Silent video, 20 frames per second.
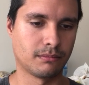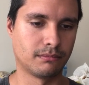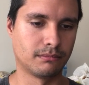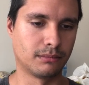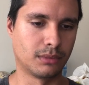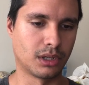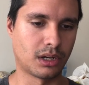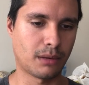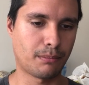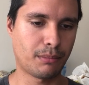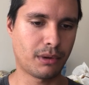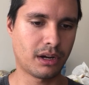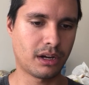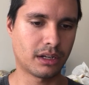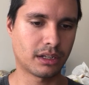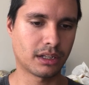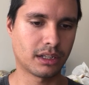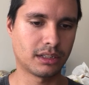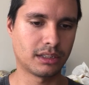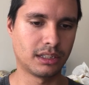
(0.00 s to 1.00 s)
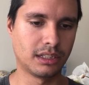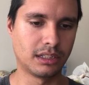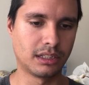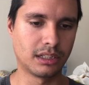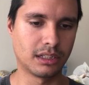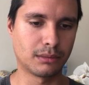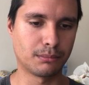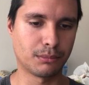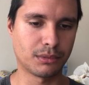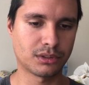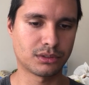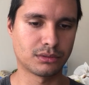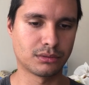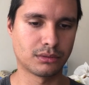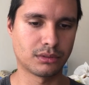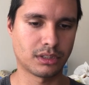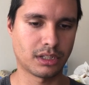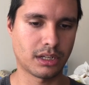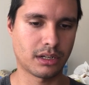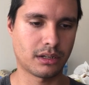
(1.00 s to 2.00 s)
Berapa harga tiket
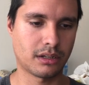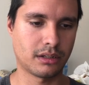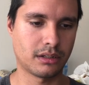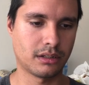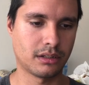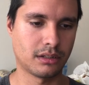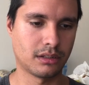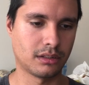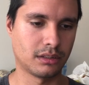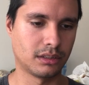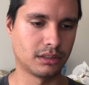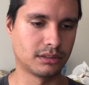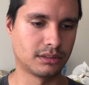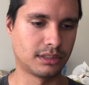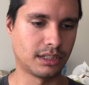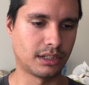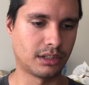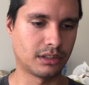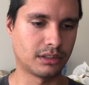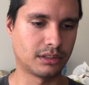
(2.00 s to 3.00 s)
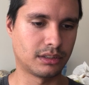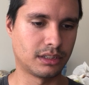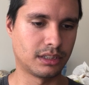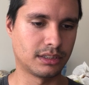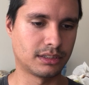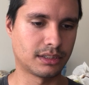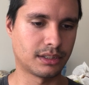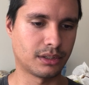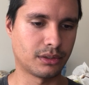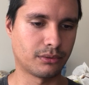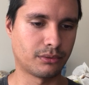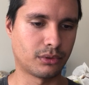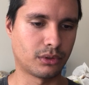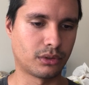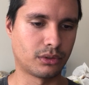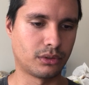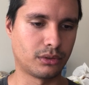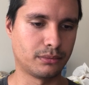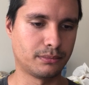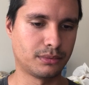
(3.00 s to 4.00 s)
masuknya? Is there a discount for
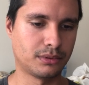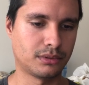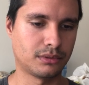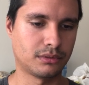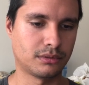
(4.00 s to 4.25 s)
groups?